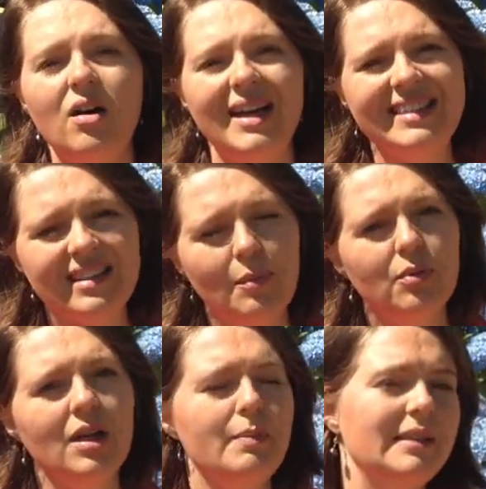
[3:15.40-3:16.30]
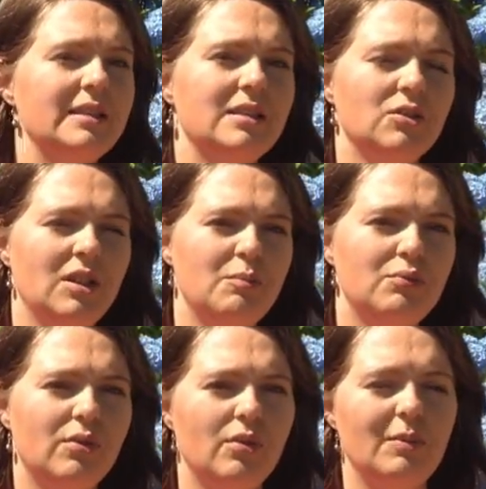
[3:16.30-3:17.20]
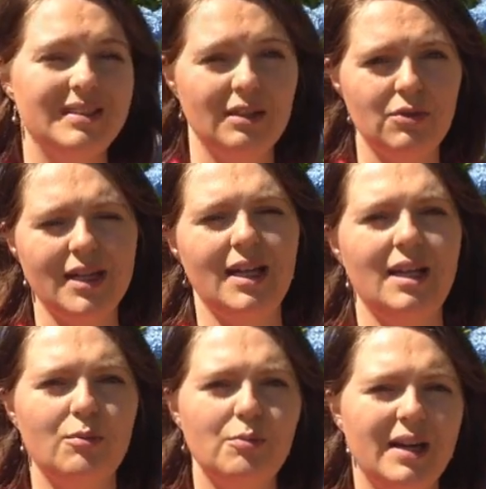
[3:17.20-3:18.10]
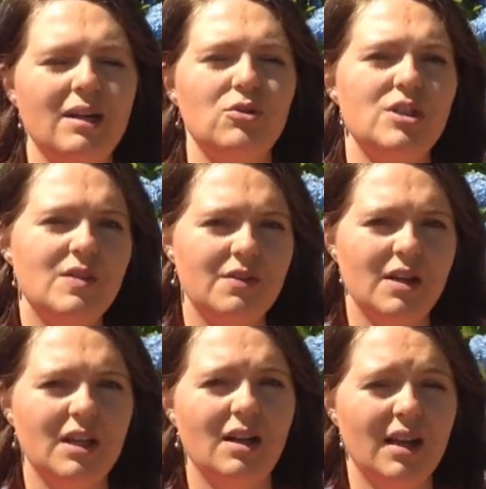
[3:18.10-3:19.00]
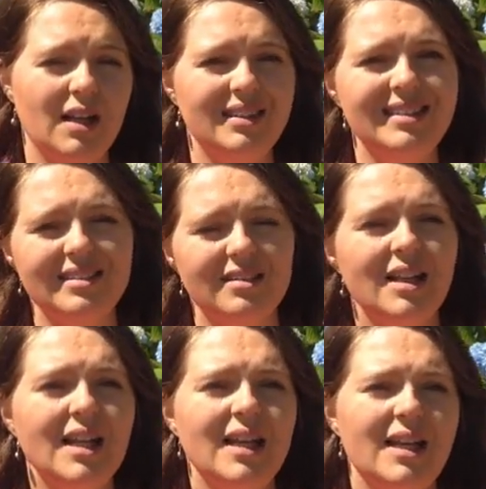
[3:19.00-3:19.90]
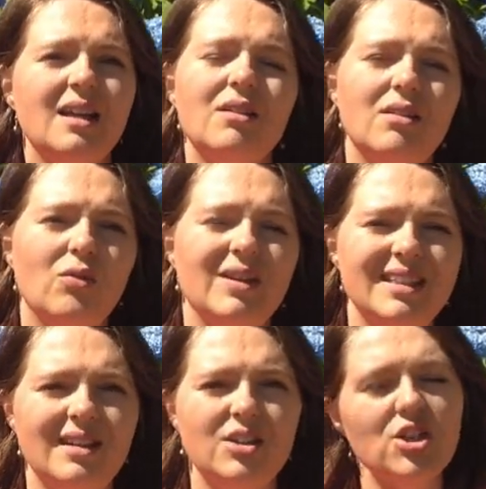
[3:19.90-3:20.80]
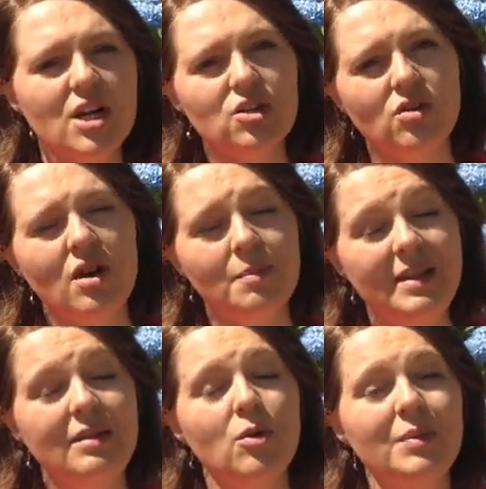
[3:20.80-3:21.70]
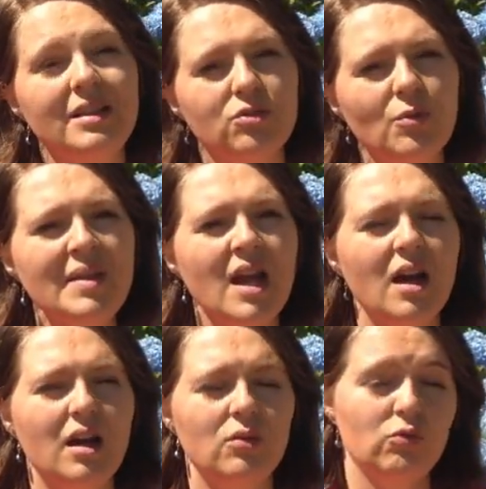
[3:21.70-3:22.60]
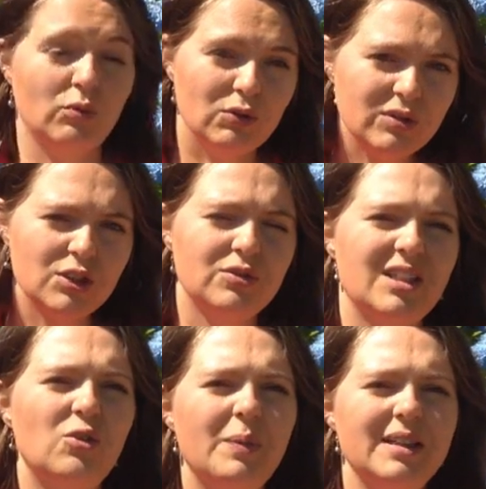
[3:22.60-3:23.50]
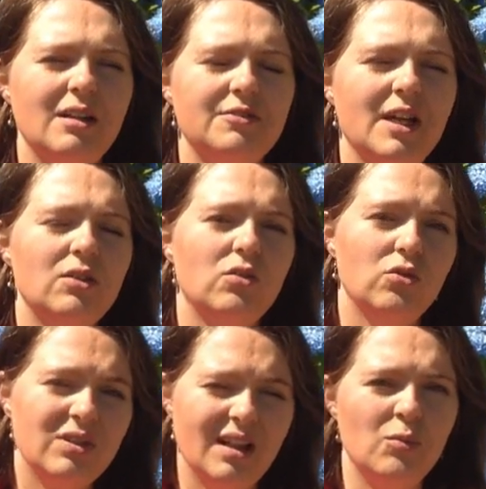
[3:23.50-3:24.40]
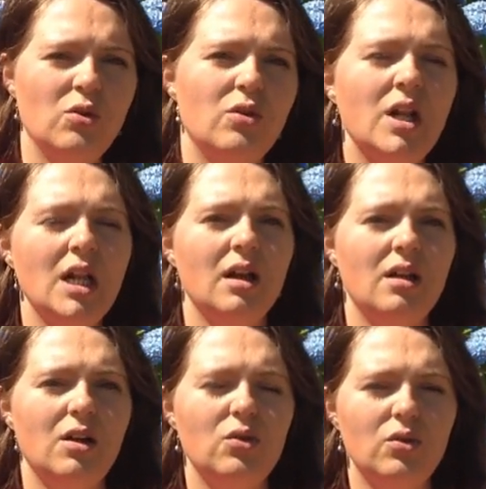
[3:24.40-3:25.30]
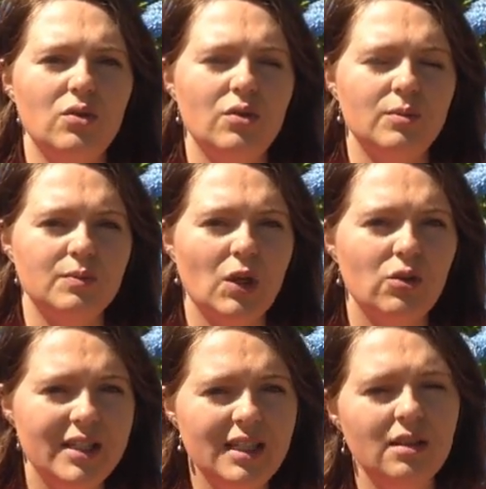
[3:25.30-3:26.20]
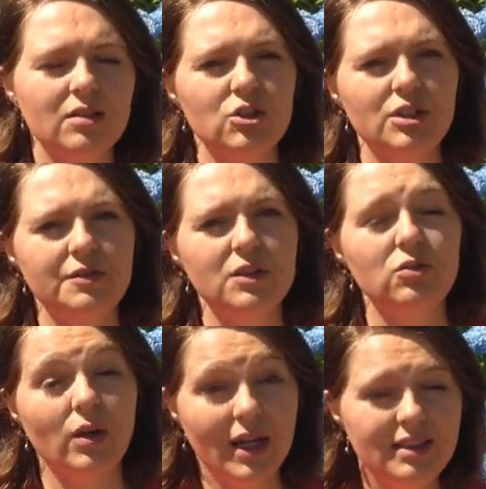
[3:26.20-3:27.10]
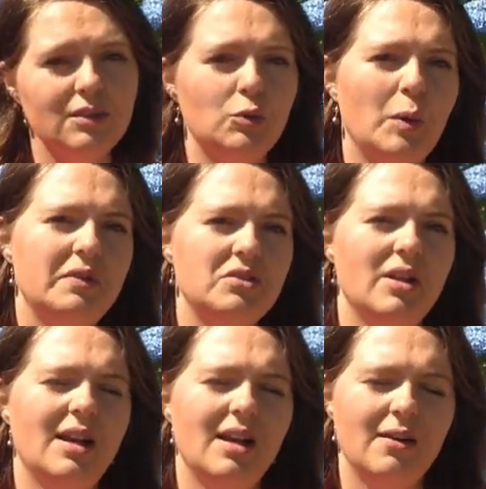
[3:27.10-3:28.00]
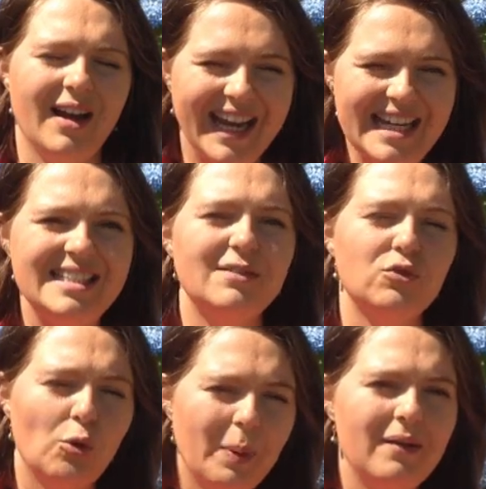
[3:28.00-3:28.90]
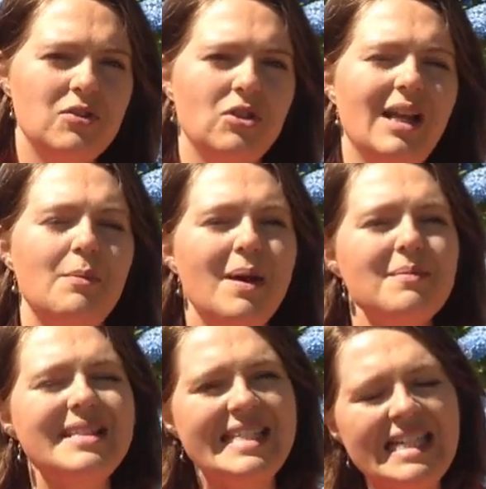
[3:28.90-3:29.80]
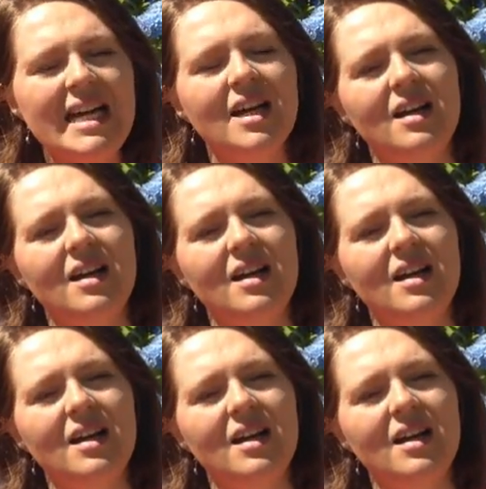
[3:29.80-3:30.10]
extrapoler à partir de ces données pour bah, savoir quel est à peu près le chiffre d'affaires qu'ils réalisent et on va dire les charges minimum qu'ils ont. Euh, donc moi, tout ça, je vous accompagne à le faire, dans, notamment euh, euh, le, guide que j'ai fait sur réaliser votre prévisionnel, réaliser votre prévisionnel, même si